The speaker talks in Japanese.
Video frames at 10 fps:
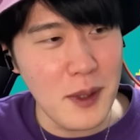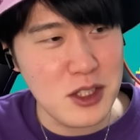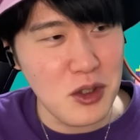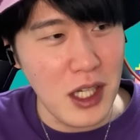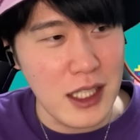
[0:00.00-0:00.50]
の場
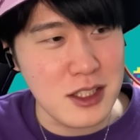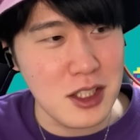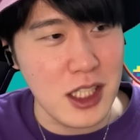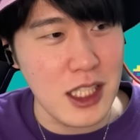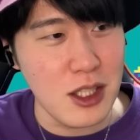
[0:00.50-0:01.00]
所が
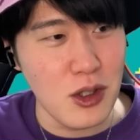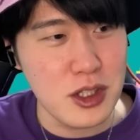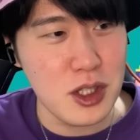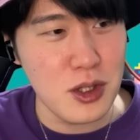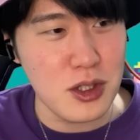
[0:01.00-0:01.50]
次移
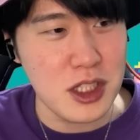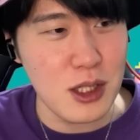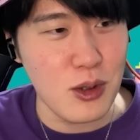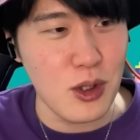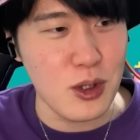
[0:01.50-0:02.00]
動しようとし
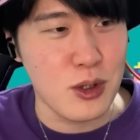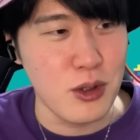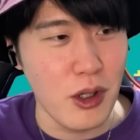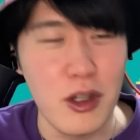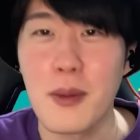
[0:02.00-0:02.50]
てるこの
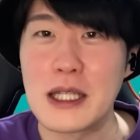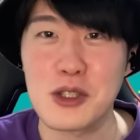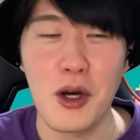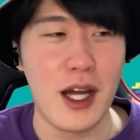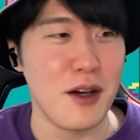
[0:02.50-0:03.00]
黒の場
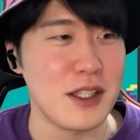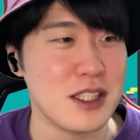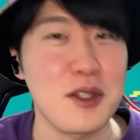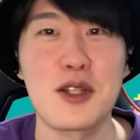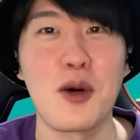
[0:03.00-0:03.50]
所を表
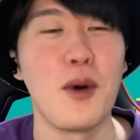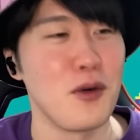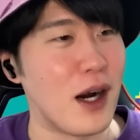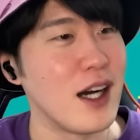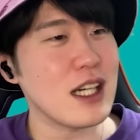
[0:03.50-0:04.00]
してるやと思
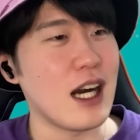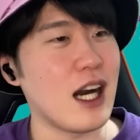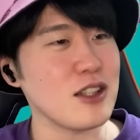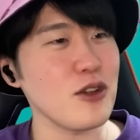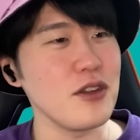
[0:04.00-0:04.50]
うわ。だか
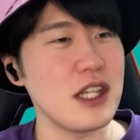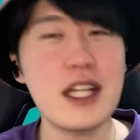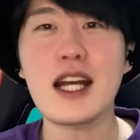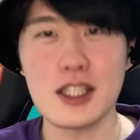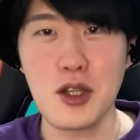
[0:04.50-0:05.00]
ら、あと
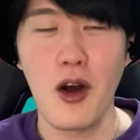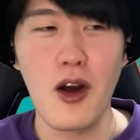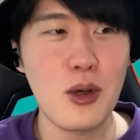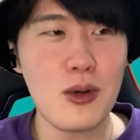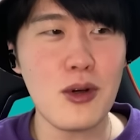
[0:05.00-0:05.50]
にか
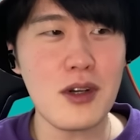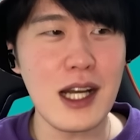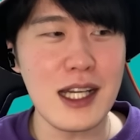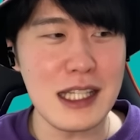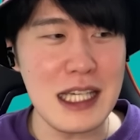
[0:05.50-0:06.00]
しょ、どこ
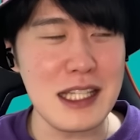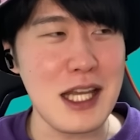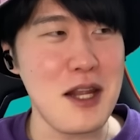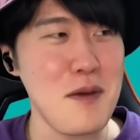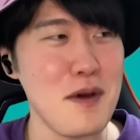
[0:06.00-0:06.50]
かに
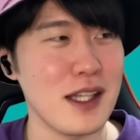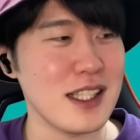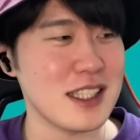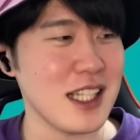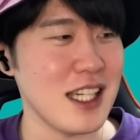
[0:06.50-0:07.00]
テレビマン
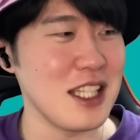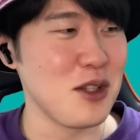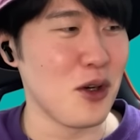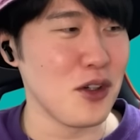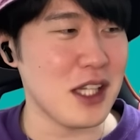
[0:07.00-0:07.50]
たちが
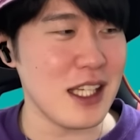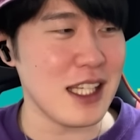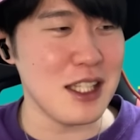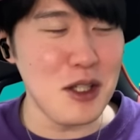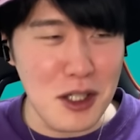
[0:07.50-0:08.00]
移動で
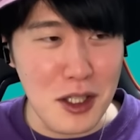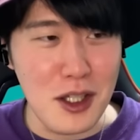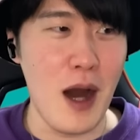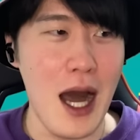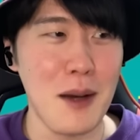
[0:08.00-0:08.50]
きる
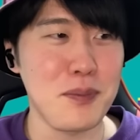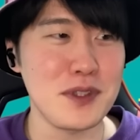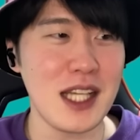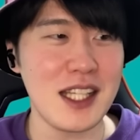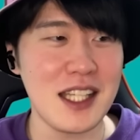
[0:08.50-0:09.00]

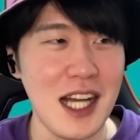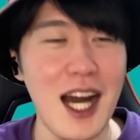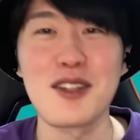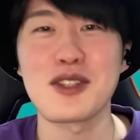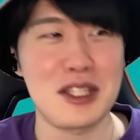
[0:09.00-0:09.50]
ワープ先
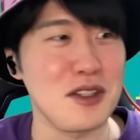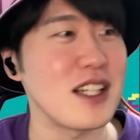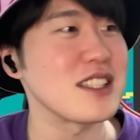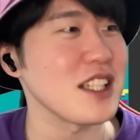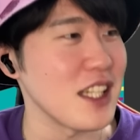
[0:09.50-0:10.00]
があるっていう
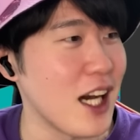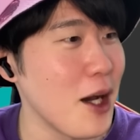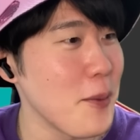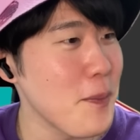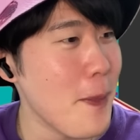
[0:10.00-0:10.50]
感じかな。